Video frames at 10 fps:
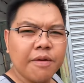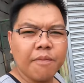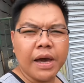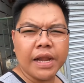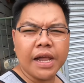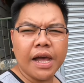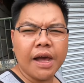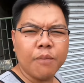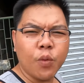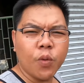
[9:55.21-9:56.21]
para
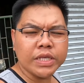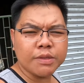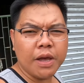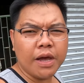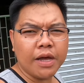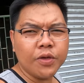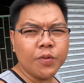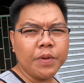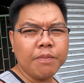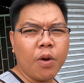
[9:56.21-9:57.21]
bukas mga
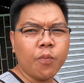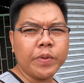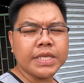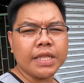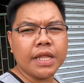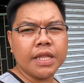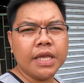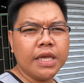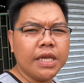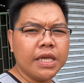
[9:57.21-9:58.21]
kanipi maumpisan na
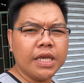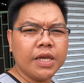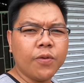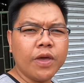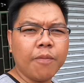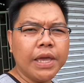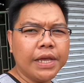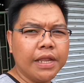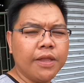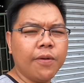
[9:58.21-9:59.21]
ni Kuya
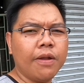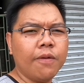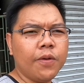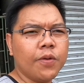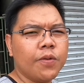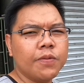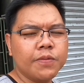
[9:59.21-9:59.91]
Michael yung ano yung